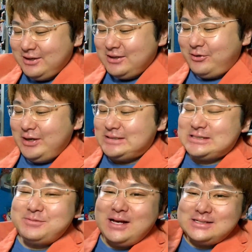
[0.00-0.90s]
これ
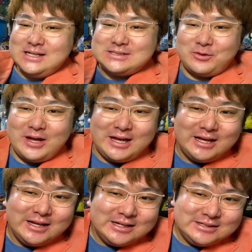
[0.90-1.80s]
一番安いやつ、これ。
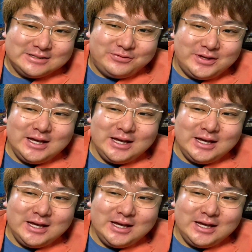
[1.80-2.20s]
フィギュ